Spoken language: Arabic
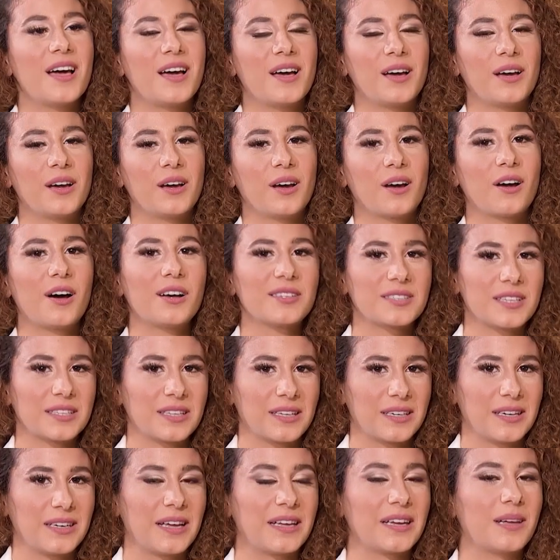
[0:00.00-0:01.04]
آه، خاصة
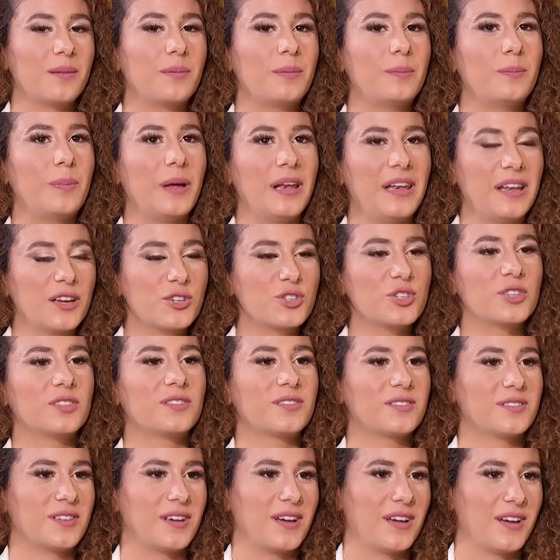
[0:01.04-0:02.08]
إني أنا بلشت
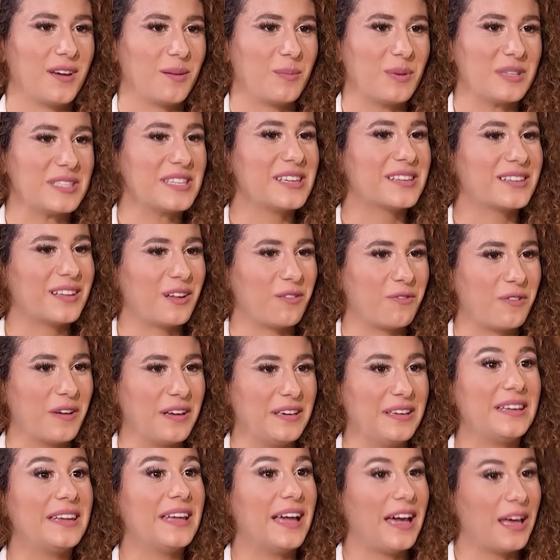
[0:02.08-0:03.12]
آه، مسيرتي
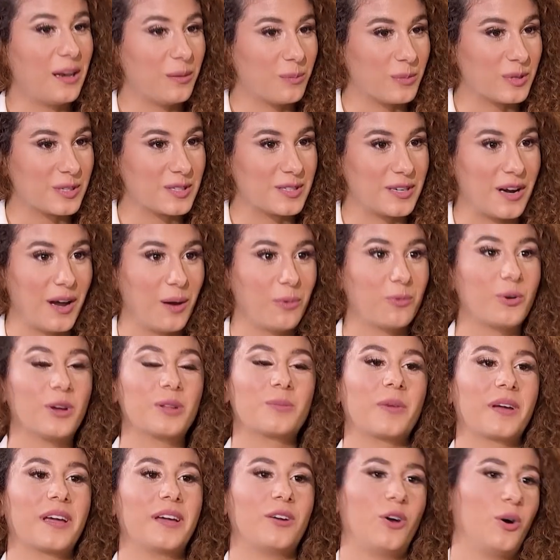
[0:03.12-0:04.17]
الفنية على المسرح من وقت
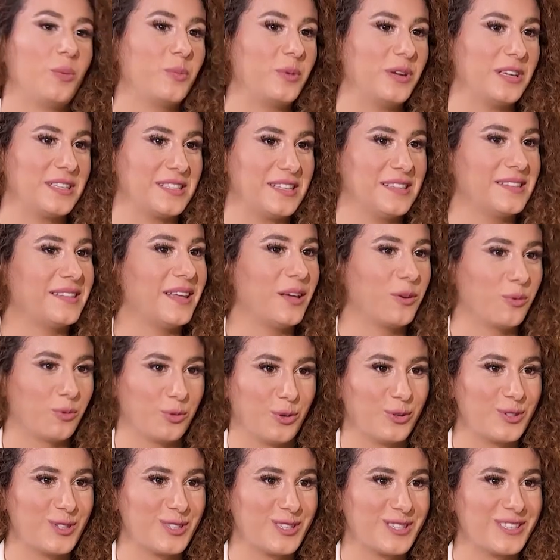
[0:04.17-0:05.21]
ما كان عمري سنتين
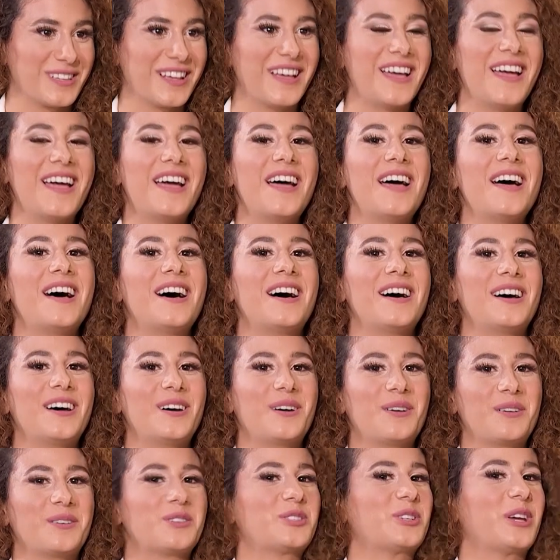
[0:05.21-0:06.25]
ونص
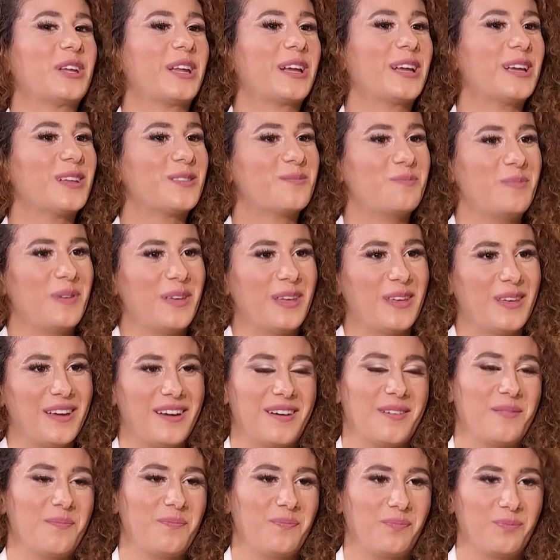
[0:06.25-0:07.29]
آه، شاركت
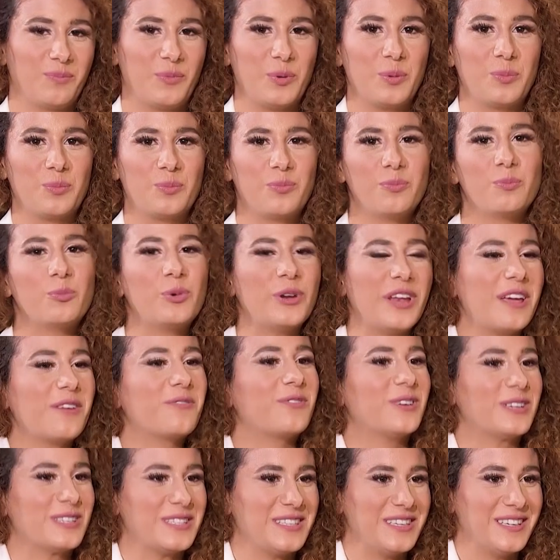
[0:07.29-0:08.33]

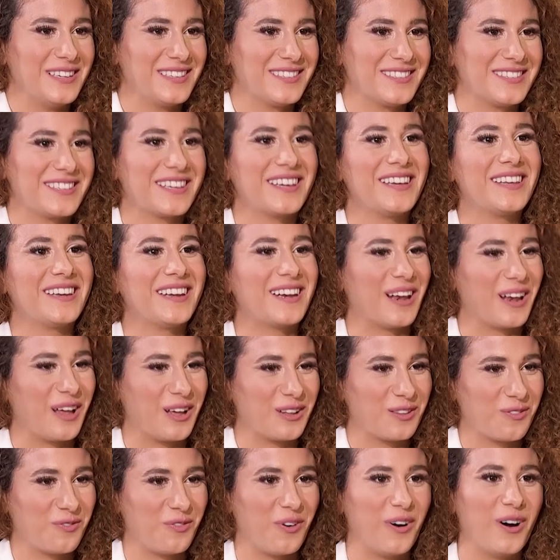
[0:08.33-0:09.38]
بمنافسه صغيره
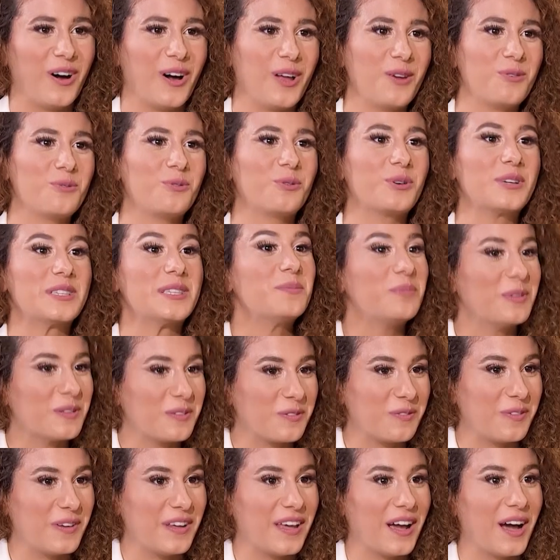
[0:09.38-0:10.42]
للاطفال وكسبت
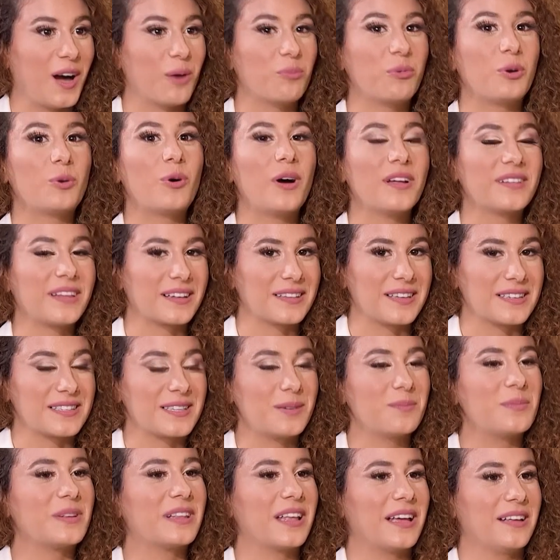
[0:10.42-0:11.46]
فيها ومن وقتها
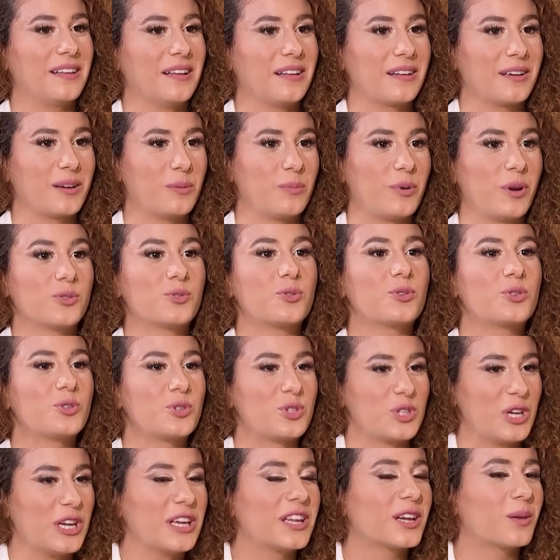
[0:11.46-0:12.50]
اكتسبت هذه الخبره وصرت
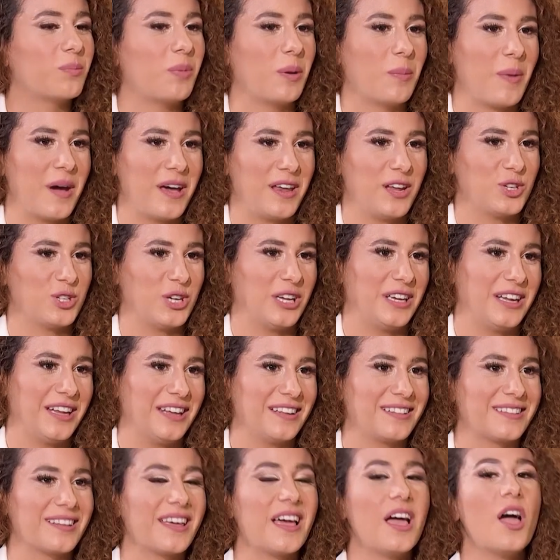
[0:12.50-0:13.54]
شارك
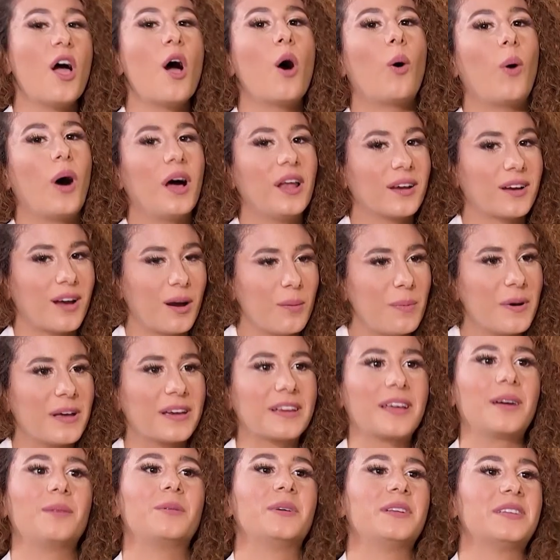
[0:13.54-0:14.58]
بمهرجانات وعلى كبر
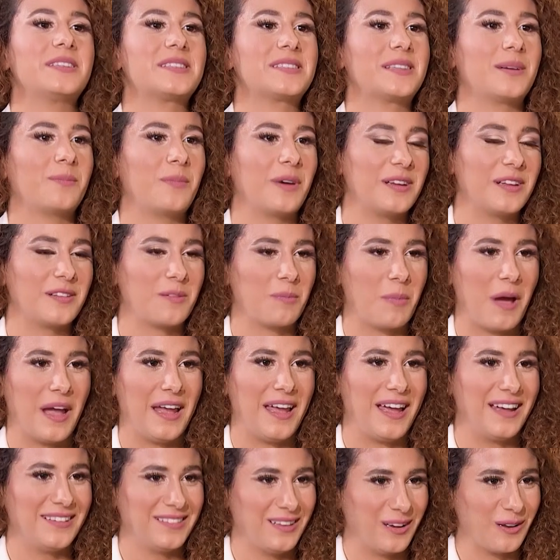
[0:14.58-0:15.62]
كمان استمرت معي
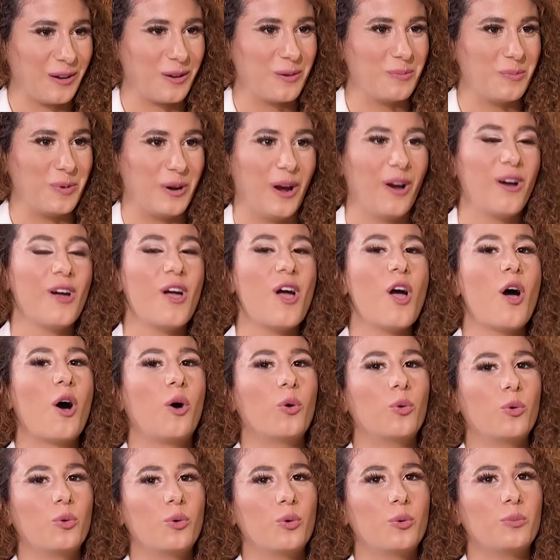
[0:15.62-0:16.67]
هذه الخبره
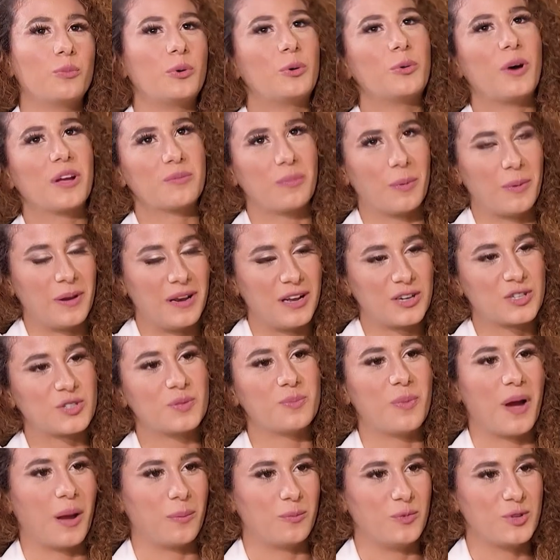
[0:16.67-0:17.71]
ومن وقت ما بلشت
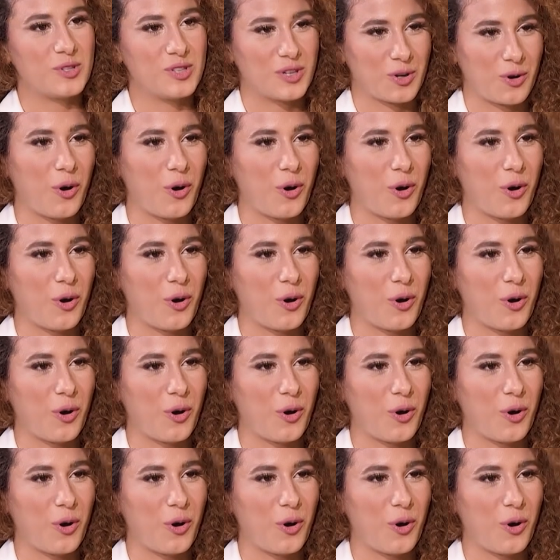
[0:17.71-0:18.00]
مع ميوزك